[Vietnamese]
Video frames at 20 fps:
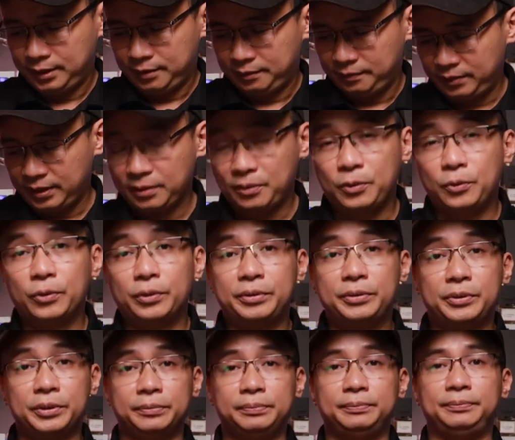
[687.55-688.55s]
Và cuối
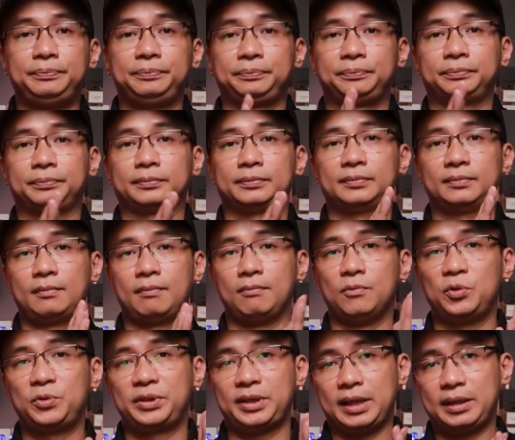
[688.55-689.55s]
cùng,
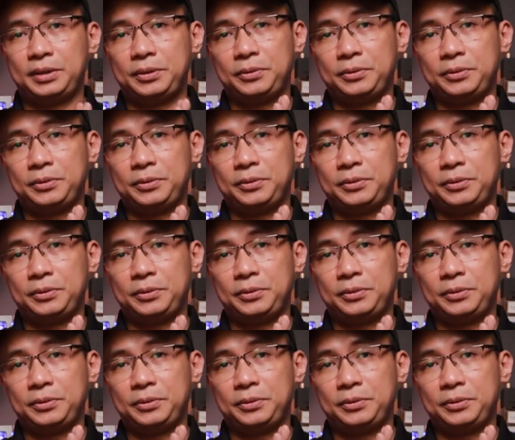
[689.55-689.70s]
một chai nước